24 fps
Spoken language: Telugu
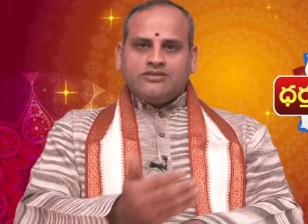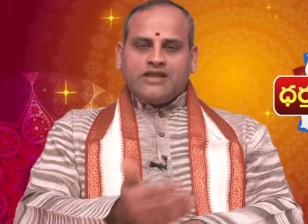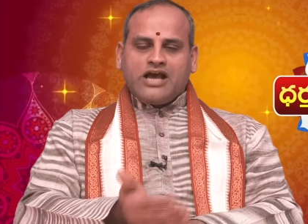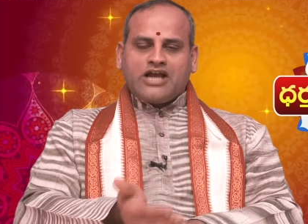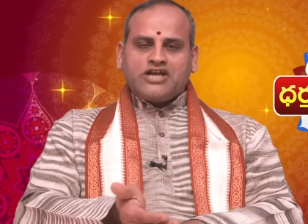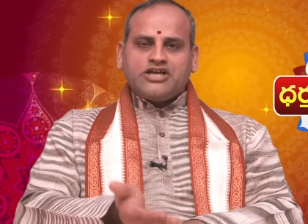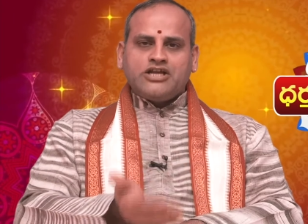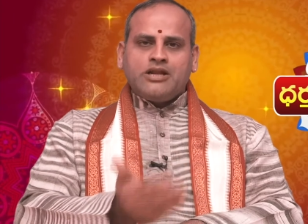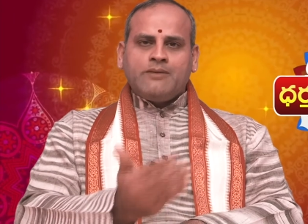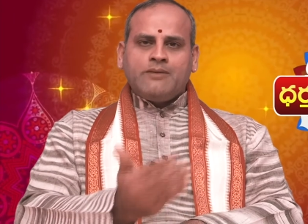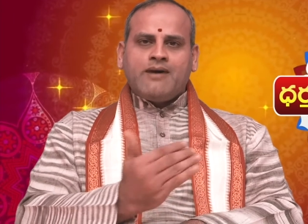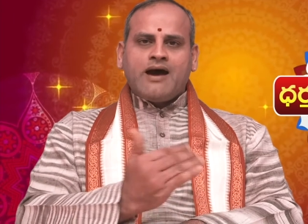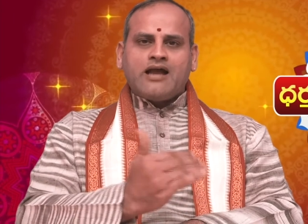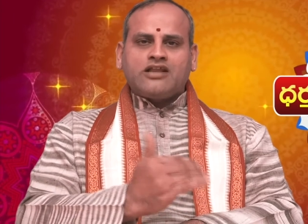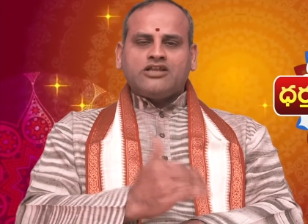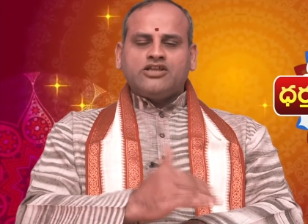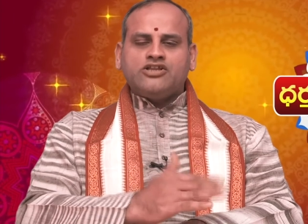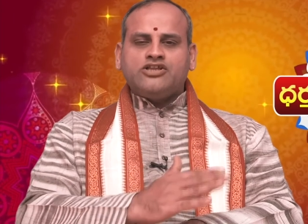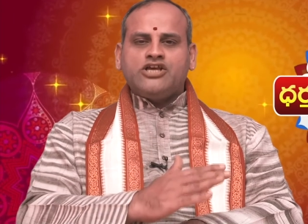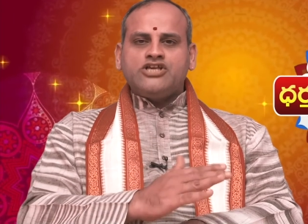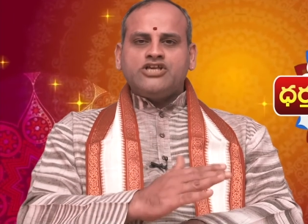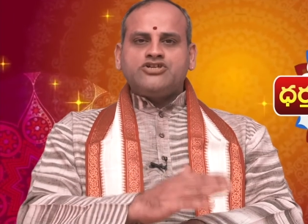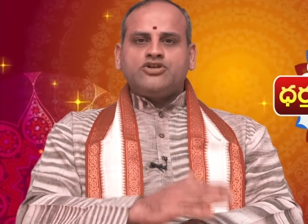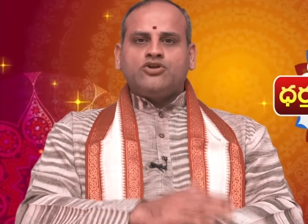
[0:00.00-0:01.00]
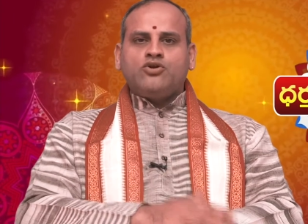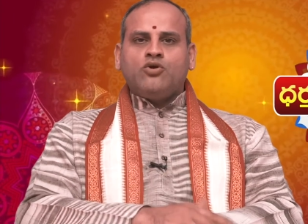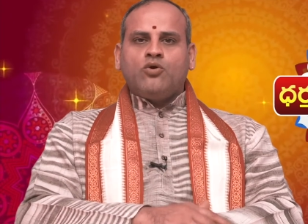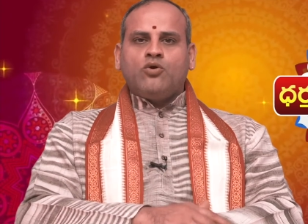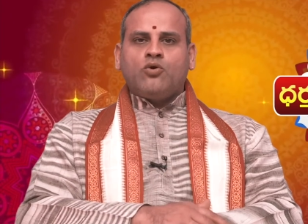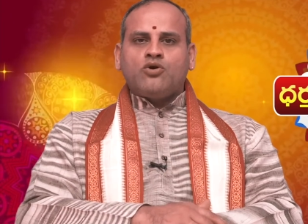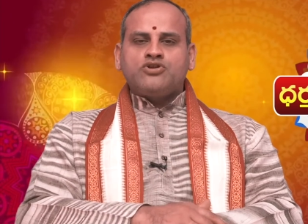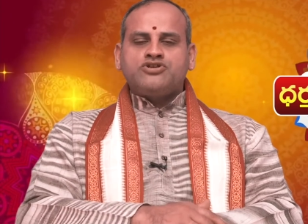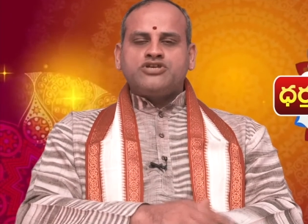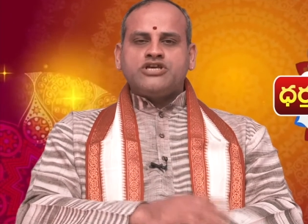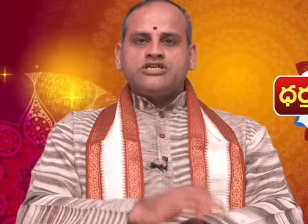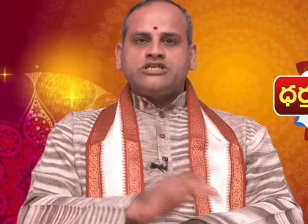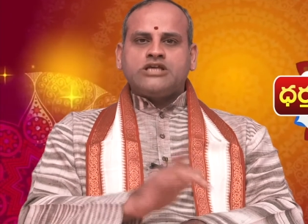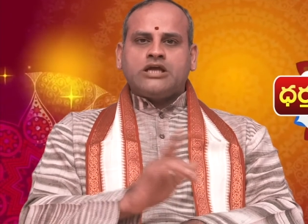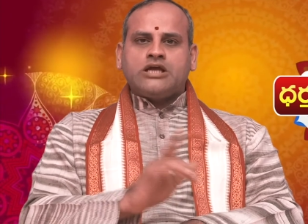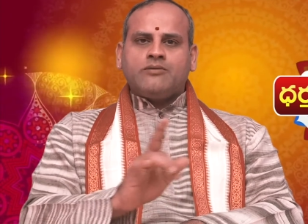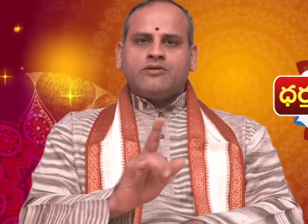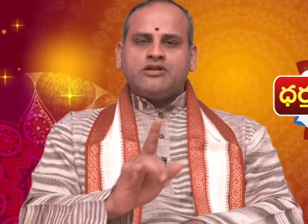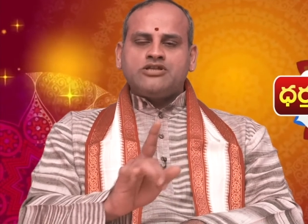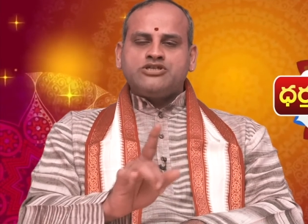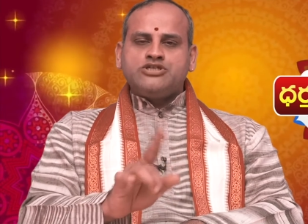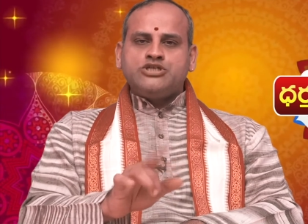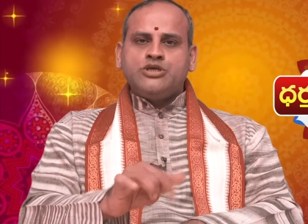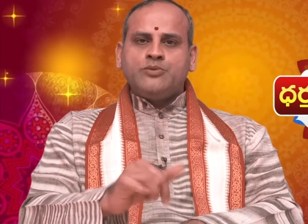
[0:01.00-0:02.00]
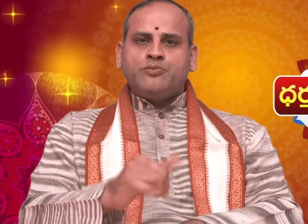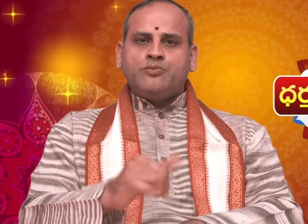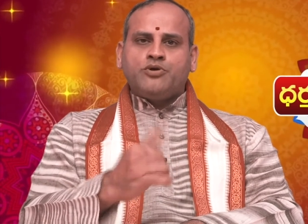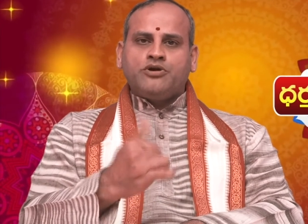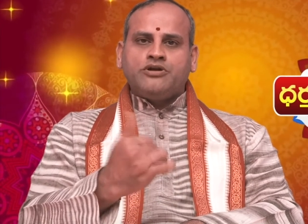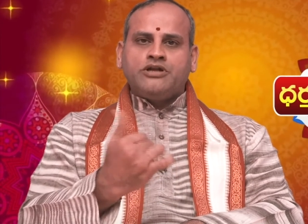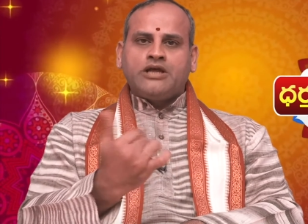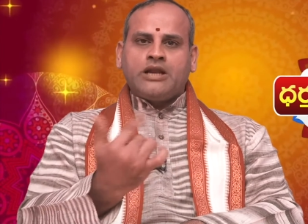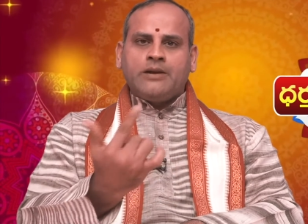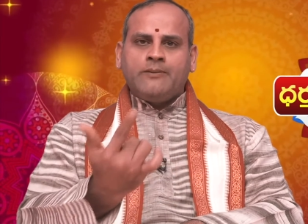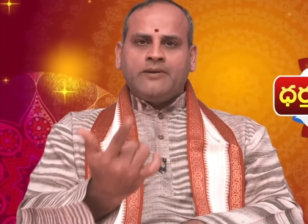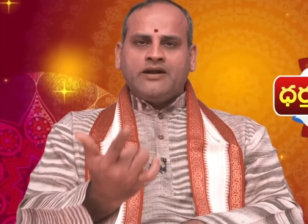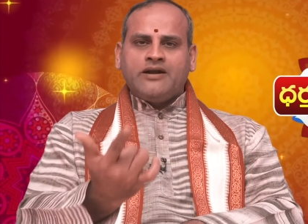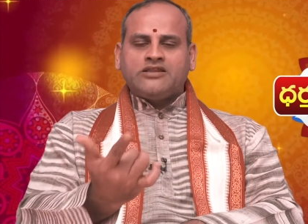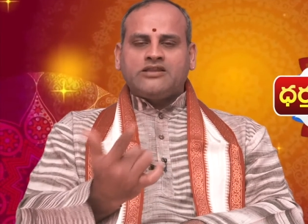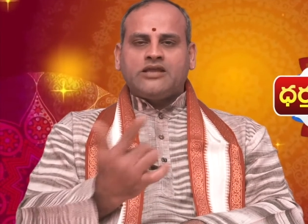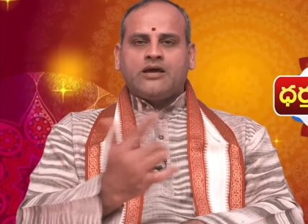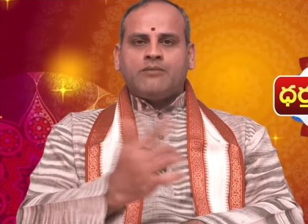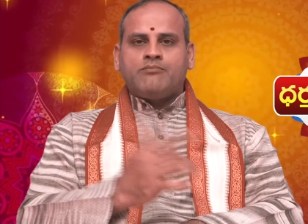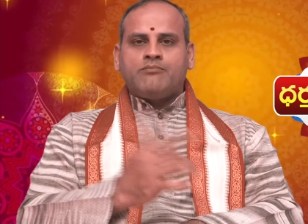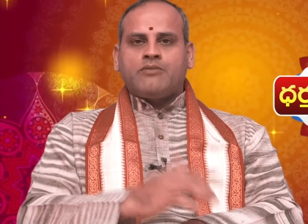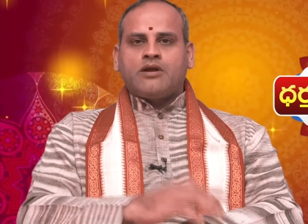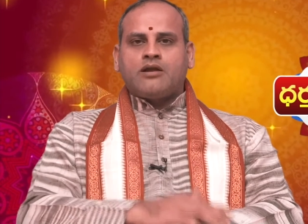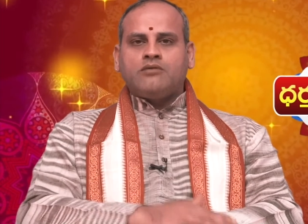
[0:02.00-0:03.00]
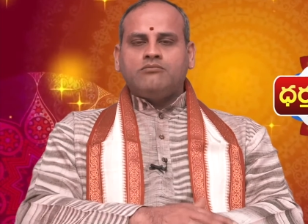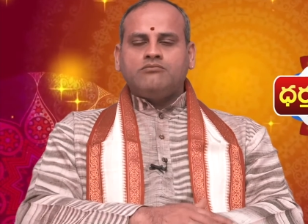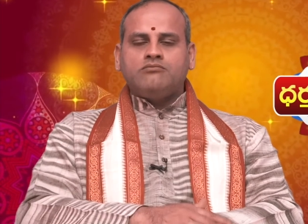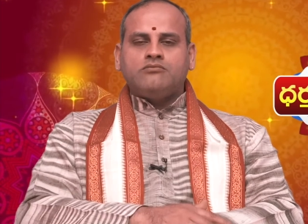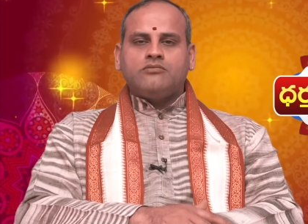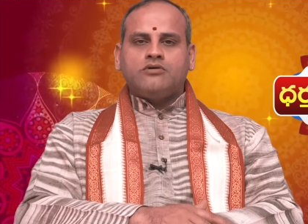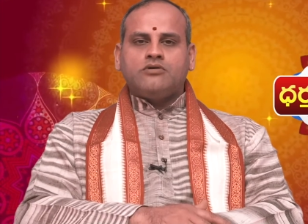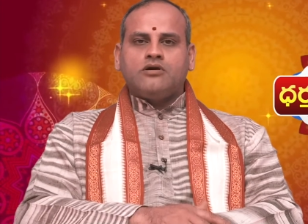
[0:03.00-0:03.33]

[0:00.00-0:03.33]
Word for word: దక్షిణ భారతదేశంలోకి వచ్చేసరికి మనం చీపురు నిలబెడతాం మనం